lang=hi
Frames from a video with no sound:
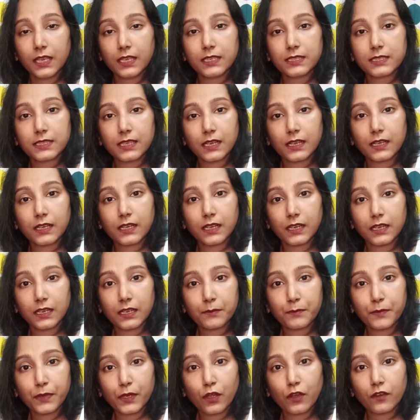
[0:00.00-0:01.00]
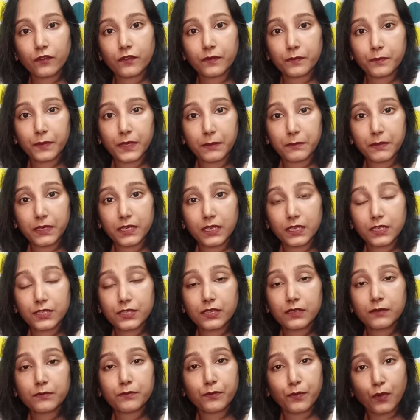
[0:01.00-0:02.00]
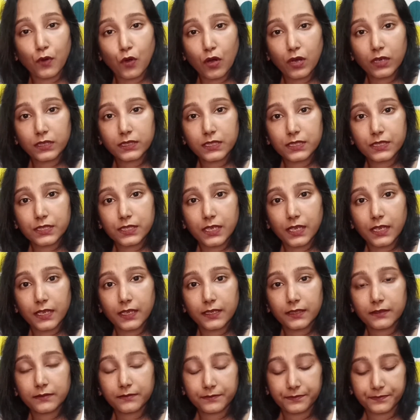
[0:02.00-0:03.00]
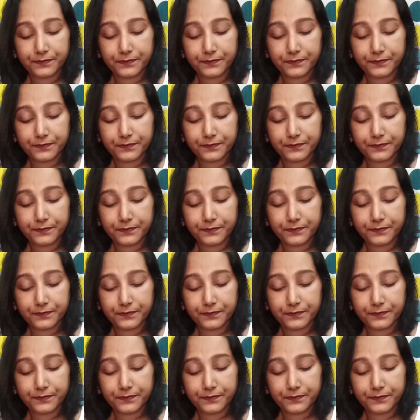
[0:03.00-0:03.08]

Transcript: इसका कलर पे ऑफ पिगमेंटेशन बहुत अच्छा है